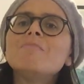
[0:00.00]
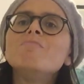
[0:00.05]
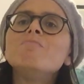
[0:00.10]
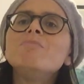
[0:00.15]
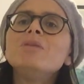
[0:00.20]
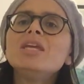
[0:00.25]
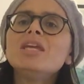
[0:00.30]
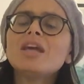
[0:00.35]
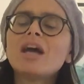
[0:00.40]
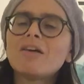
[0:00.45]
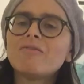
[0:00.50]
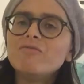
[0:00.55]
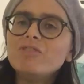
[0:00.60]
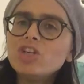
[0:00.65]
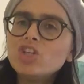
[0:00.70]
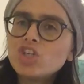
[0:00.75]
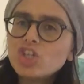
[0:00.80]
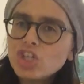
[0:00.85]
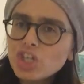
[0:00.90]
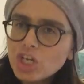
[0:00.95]
mi
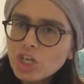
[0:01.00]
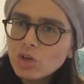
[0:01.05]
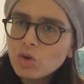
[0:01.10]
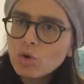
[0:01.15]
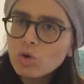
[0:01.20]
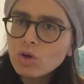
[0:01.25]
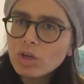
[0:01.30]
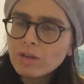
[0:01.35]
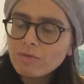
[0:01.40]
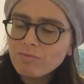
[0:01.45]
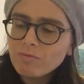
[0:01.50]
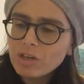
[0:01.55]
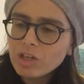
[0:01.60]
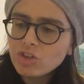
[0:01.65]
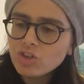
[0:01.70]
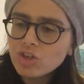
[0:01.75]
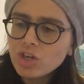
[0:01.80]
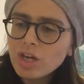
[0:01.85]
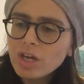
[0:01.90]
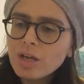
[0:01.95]
avvicino
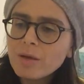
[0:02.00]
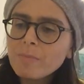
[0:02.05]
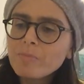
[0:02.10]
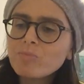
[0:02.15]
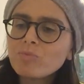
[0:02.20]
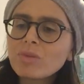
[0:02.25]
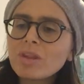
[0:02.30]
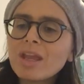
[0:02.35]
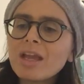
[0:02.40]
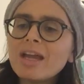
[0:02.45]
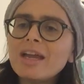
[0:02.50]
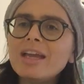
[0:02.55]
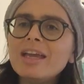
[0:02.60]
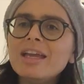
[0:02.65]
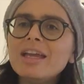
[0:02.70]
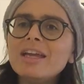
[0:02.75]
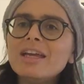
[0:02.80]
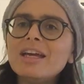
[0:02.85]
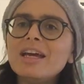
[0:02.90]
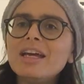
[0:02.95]
invece
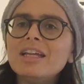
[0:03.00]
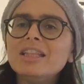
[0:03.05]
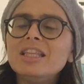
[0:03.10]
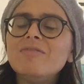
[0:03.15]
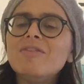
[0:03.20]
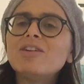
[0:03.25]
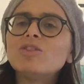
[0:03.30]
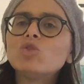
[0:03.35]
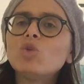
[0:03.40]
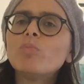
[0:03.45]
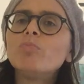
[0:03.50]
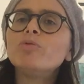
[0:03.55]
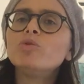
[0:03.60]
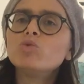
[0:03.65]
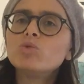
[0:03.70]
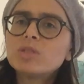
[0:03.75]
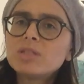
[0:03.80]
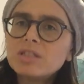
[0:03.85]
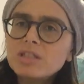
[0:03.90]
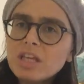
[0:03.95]
e divento
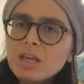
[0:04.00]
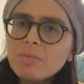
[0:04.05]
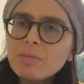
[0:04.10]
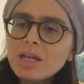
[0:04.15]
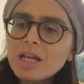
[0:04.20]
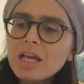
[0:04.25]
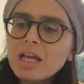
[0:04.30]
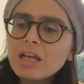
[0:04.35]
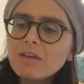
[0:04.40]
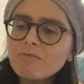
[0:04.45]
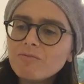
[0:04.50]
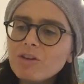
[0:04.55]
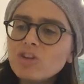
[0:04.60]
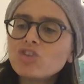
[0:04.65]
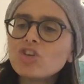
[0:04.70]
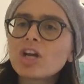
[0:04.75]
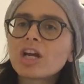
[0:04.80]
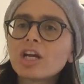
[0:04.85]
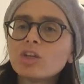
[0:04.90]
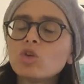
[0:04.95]
più simile
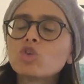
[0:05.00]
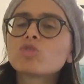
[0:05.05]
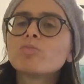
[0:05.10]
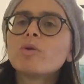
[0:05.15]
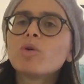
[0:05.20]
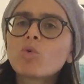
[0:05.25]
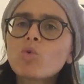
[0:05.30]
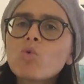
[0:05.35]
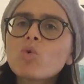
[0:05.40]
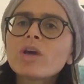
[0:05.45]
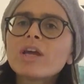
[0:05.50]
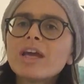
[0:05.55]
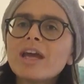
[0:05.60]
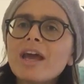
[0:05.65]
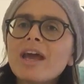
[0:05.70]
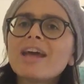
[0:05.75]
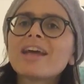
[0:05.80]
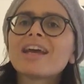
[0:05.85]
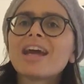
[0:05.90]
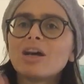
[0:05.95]
invece a Kadosh Baruch
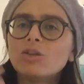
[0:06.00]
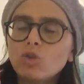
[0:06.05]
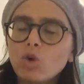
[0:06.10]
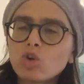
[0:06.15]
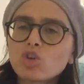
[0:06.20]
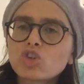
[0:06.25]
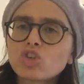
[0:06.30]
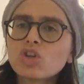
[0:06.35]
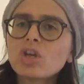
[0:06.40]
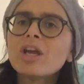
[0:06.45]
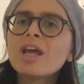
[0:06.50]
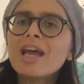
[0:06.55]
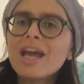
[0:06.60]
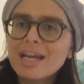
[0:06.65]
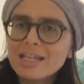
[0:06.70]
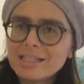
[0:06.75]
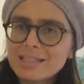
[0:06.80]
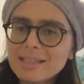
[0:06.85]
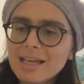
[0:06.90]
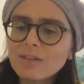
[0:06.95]
che è Kadosh,
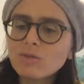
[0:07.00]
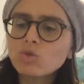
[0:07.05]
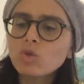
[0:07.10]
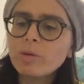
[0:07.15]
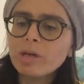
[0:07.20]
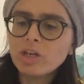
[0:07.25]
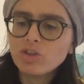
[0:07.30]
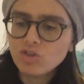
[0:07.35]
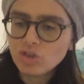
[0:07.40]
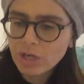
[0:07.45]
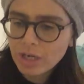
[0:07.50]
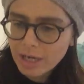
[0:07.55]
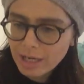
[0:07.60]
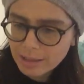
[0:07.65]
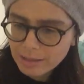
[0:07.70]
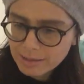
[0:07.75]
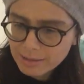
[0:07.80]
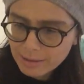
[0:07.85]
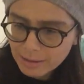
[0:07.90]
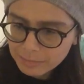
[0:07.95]
è santo per
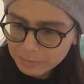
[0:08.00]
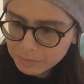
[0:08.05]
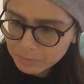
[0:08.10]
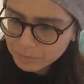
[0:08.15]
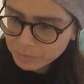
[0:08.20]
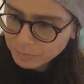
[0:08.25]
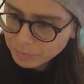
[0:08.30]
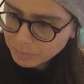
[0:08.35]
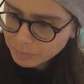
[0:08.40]
eccellenza.